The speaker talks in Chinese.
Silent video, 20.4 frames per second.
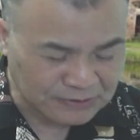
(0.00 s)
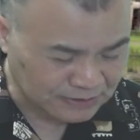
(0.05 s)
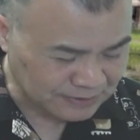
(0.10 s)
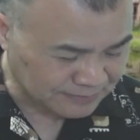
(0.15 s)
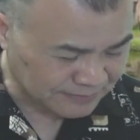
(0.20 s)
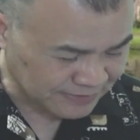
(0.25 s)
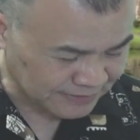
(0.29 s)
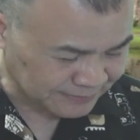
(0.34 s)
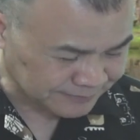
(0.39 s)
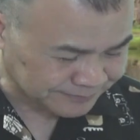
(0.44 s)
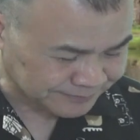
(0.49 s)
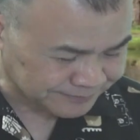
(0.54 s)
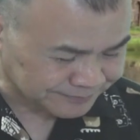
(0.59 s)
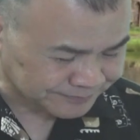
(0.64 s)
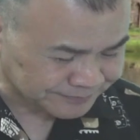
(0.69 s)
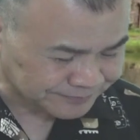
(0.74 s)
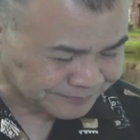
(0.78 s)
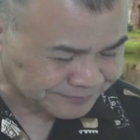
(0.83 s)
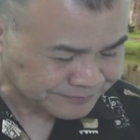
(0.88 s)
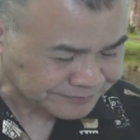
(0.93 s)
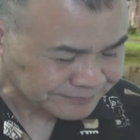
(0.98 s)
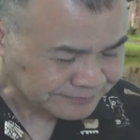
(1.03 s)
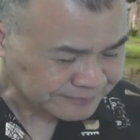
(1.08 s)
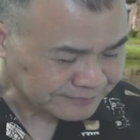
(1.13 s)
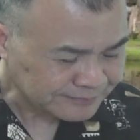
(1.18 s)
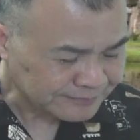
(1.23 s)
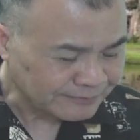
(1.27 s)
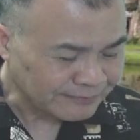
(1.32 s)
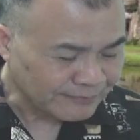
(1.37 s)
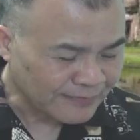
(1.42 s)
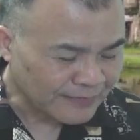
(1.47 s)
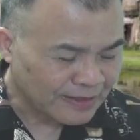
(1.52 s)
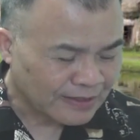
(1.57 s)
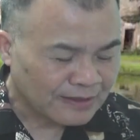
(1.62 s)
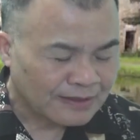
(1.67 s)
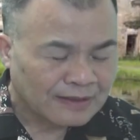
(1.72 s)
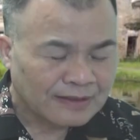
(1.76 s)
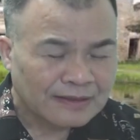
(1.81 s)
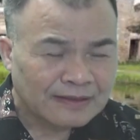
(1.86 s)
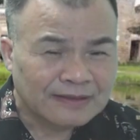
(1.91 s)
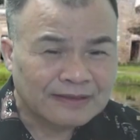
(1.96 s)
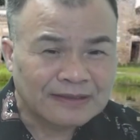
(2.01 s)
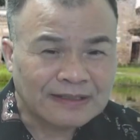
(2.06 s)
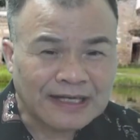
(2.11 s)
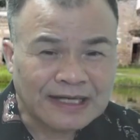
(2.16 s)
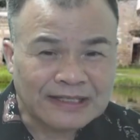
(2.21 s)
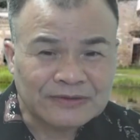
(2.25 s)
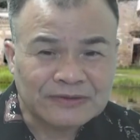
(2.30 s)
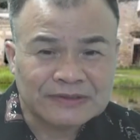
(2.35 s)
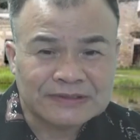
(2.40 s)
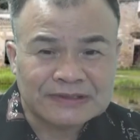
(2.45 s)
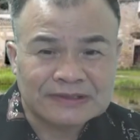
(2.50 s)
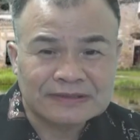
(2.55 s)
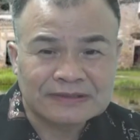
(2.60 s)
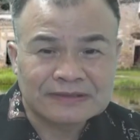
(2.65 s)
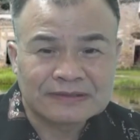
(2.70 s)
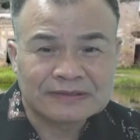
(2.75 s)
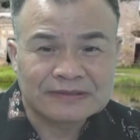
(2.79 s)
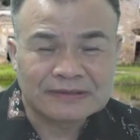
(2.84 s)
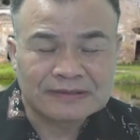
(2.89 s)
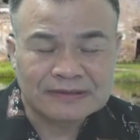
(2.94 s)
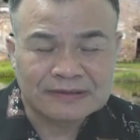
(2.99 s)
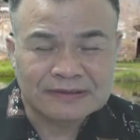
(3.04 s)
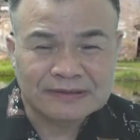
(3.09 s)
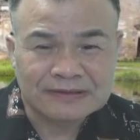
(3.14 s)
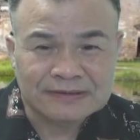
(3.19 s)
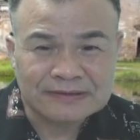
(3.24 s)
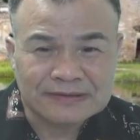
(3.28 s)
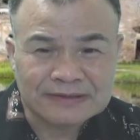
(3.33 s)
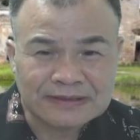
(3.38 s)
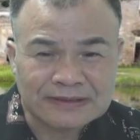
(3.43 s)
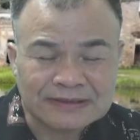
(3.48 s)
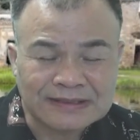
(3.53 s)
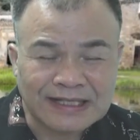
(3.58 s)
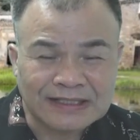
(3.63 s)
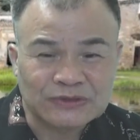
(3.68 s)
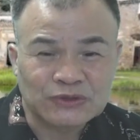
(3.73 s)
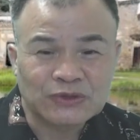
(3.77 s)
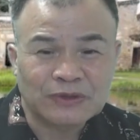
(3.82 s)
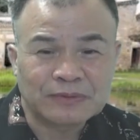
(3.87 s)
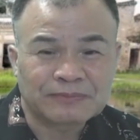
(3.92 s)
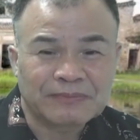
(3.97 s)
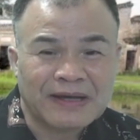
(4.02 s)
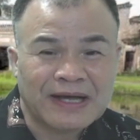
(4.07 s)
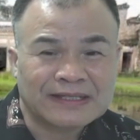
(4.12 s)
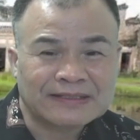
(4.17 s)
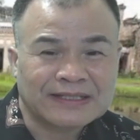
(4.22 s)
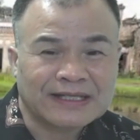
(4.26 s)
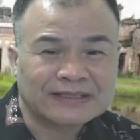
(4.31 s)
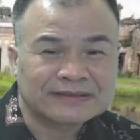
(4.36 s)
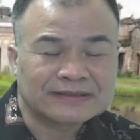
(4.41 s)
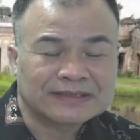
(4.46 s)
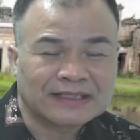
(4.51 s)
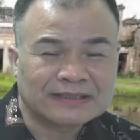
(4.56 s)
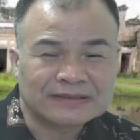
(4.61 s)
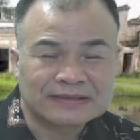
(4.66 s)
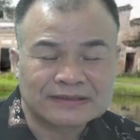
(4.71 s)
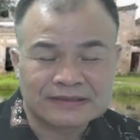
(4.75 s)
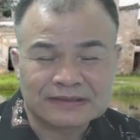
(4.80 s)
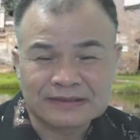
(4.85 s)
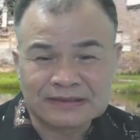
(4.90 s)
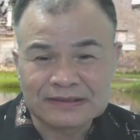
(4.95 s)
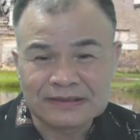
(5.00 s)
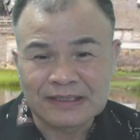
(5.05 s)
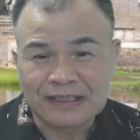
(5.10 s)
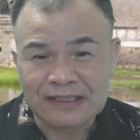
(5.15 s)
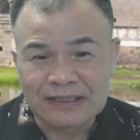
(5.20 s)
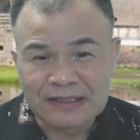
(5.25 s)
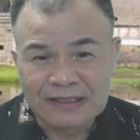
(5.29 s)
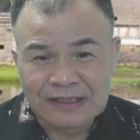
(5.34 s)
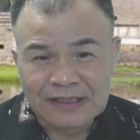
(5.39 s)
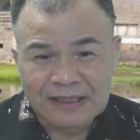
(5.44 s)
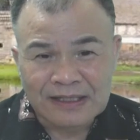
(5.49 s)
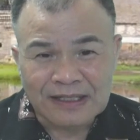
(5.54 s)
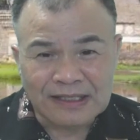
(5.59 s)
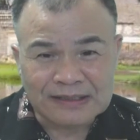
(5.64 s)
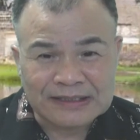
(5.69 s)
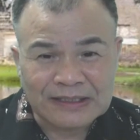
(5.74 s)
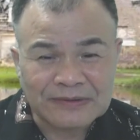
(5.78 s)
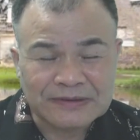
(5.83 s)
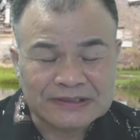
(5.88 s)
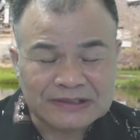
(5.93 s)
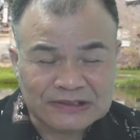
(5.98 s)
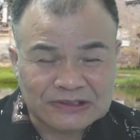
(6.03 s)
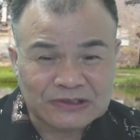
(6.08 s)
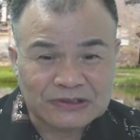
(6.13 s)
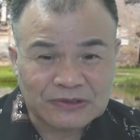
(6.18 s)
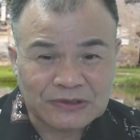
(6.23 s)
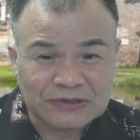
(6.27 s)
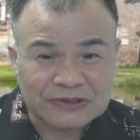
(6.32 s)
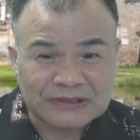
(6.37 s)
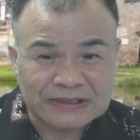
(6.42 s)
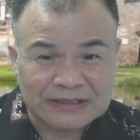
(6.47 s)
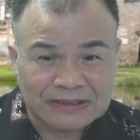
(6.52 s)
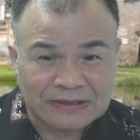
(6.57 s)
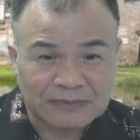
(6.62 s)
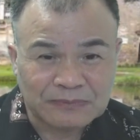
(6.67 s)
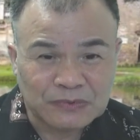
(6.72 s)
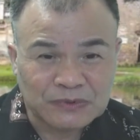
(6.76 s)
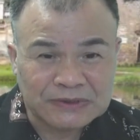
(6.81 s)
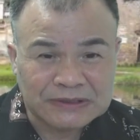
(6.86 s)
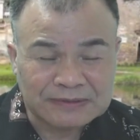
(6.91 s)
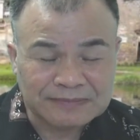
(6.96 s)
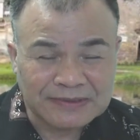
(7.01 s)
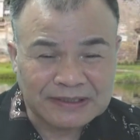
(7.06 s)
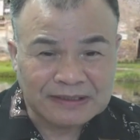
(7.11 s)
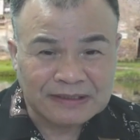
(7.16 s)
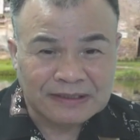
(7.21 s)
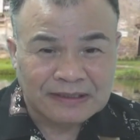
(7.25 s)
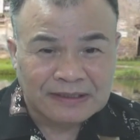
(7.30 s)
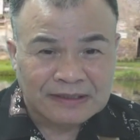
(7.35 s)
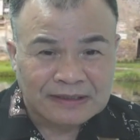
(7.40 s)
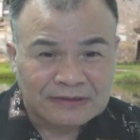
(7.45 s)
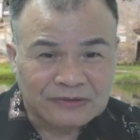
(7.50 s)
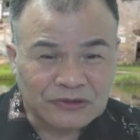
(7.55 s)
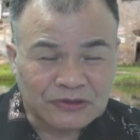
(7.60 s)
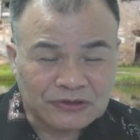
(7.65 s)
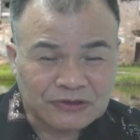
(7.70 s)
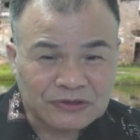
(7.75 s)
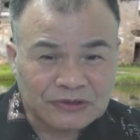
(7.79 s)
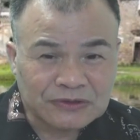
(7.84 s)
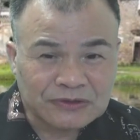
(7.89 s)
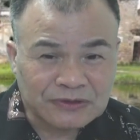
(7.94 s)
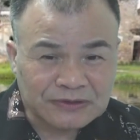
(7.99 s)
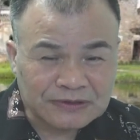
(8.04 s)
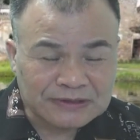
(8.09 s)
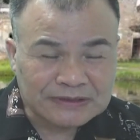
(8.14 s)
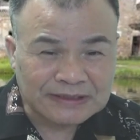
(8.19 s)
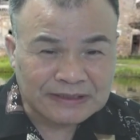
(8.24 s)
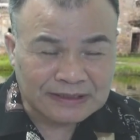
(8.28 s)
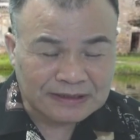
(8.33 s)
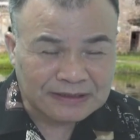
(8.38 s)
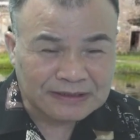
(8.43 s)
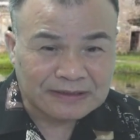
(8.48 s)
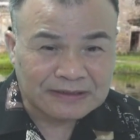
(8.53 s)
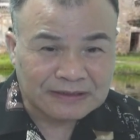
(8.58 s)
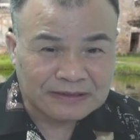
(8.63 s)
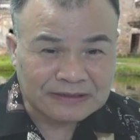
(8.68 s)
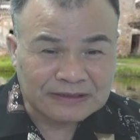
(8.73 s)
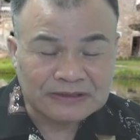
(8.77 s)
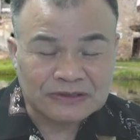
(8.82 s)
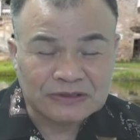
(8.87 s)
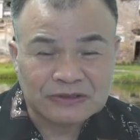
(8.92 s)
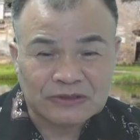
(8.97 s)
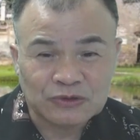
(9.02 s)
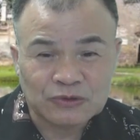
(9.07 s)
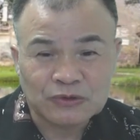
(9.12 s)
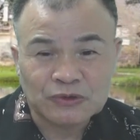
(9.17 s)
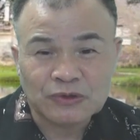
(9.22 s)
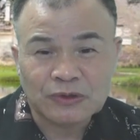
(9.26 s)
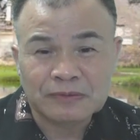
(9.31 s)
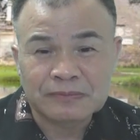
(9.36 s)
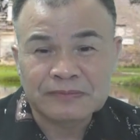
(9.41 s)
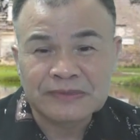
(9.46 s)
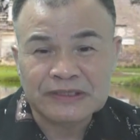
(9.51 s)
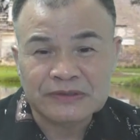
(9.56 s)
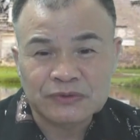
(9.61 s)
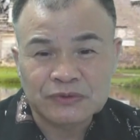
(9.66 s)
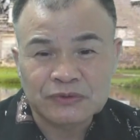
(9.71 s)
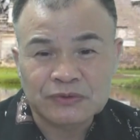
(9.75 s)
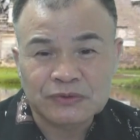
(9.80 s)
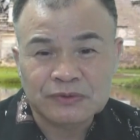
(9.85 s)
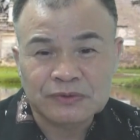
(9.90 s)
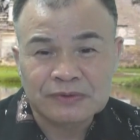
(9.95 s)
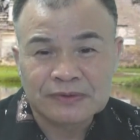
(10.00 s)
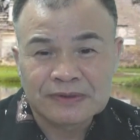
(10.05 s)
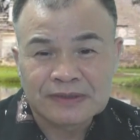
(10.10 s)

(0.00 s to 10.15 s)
志铭。呃，韩愈是这个唐宋八大家之一了，啊，他为李旭中写的墓志铭。李旭中写了一个《李旭中命书》，